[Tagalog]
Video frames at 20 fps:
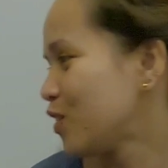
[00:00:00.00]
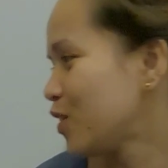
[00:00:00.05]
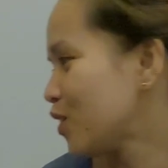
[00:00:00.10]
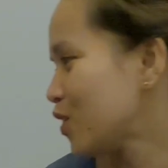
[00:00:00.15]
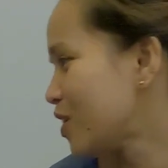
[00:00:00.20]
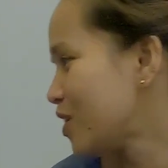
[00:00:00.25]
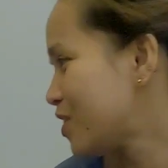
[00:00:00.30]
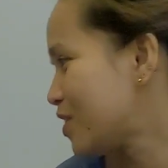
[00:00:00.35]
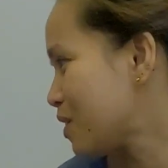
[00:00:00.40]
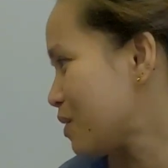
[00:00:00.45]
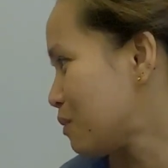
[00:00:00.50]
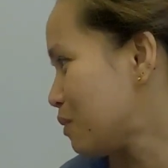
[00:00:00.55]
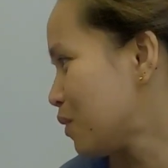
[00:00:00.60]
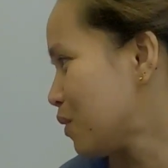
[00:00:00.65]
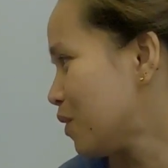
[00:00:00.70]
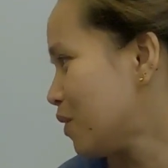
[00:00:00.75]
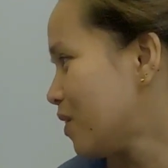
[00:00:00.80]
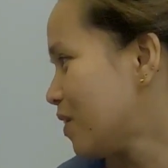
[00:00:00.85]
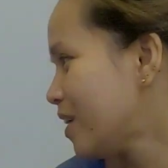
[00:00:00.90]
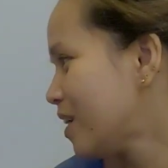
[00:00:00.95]
you know in
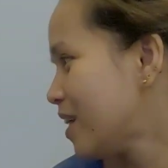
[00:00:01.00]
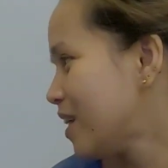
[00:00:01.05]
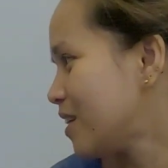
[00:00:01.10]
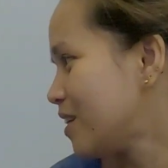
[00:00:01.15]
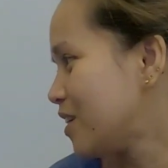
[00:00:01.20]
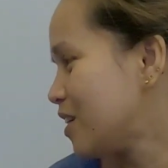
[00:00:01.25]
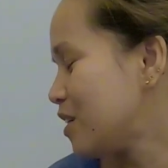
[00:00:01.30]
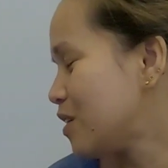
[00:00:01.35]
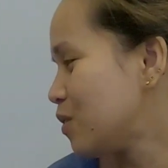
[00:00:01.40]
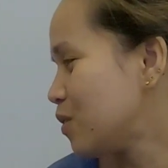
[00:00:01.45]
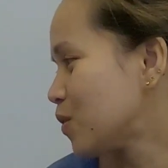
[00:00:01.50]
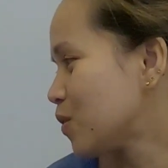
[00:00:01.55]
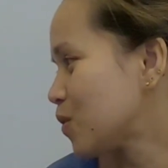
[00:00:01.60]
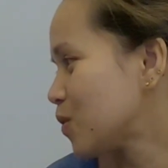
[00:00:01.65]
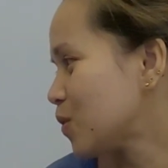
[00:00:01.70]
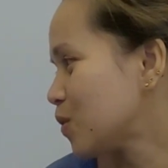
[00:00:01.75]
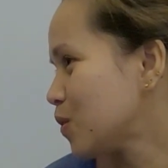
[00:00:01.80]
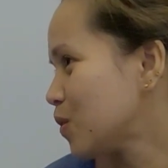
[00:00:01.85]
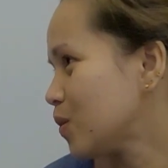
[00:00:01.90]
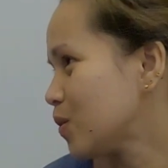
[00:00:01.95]
Cebu, they
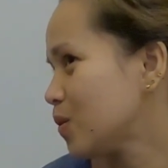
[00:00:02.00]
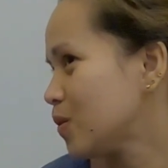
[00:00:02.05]
don't to...